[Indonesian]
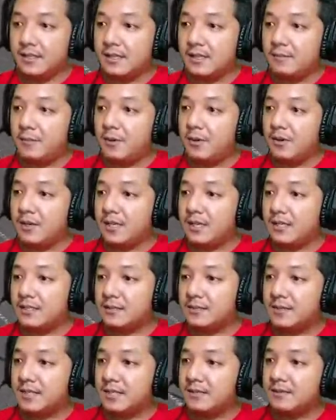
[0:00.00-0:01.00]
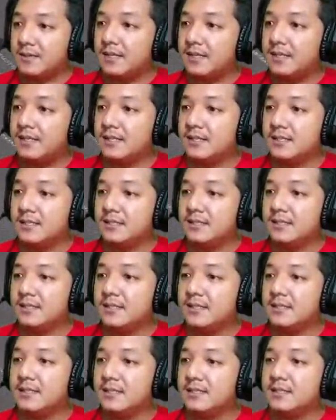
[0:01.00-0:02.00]
kita belum kiri teman-teman
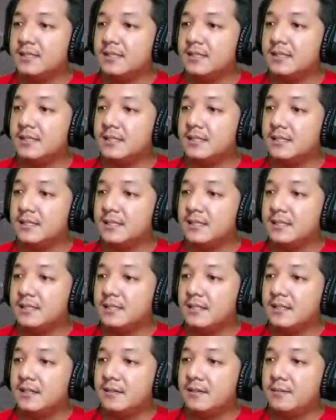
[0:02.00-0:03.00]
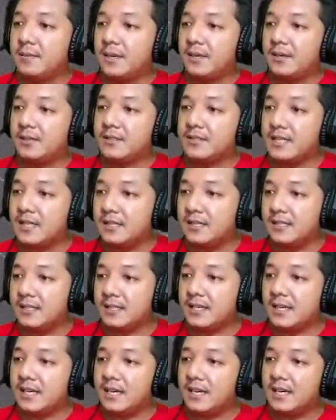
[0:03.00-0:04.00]
nah, PO
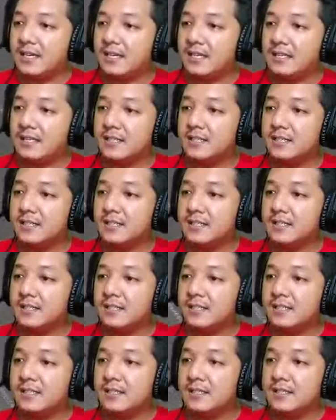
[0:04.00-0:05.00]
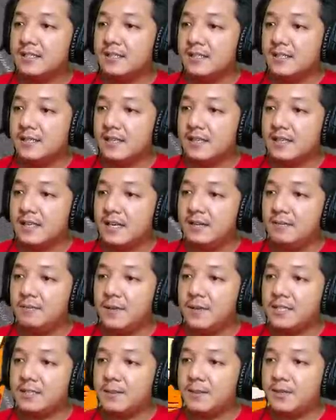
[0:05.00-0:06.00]
Santika kita
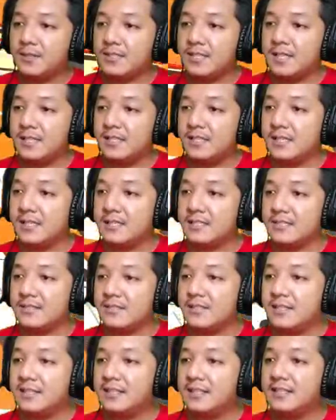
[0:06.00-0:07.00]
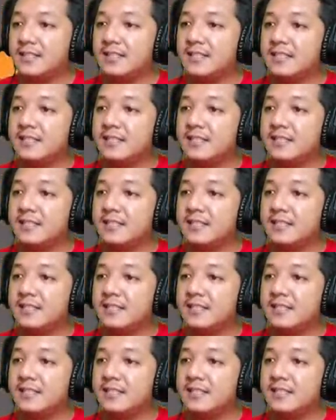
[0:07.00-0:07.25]
lipas PO Santika coy